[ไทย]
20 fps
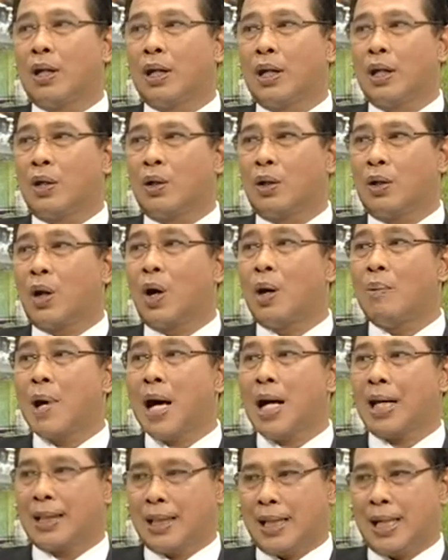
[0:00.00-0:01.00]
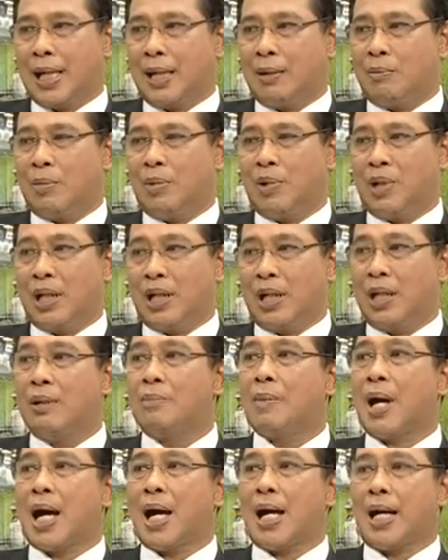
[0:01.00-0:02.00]
แล้วก็รถน้อยมากเส้นนั้นพอดึก
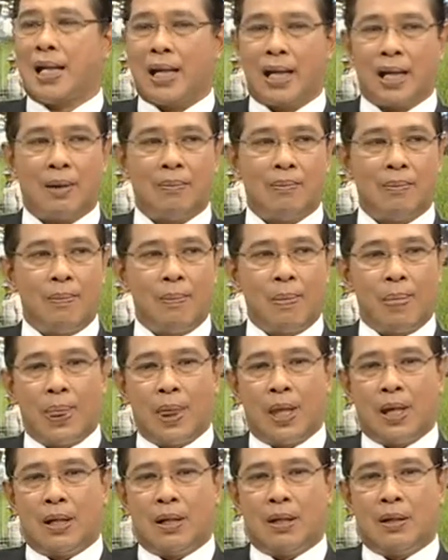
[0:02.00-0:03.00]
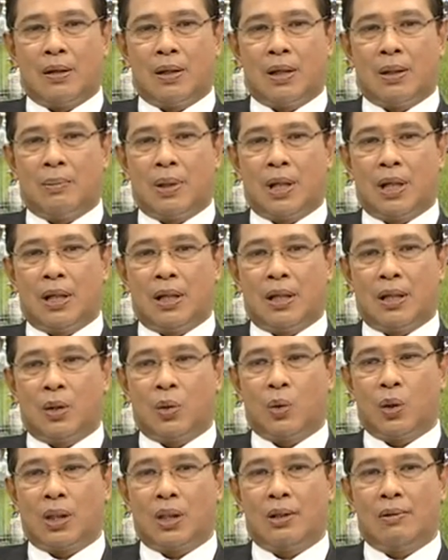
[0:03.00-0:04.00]
ขึ้นมานะครับก็จะเป็น
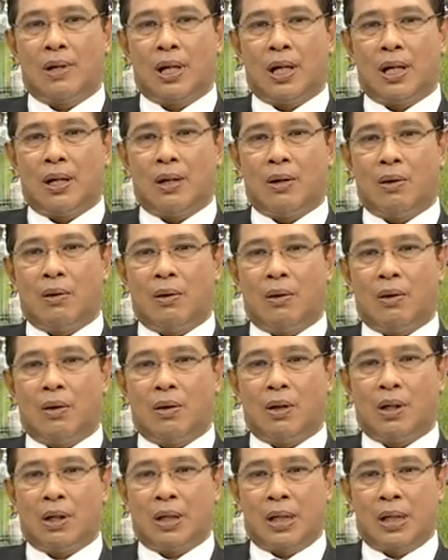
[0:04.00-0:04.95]
จุดที่ว่าเราก็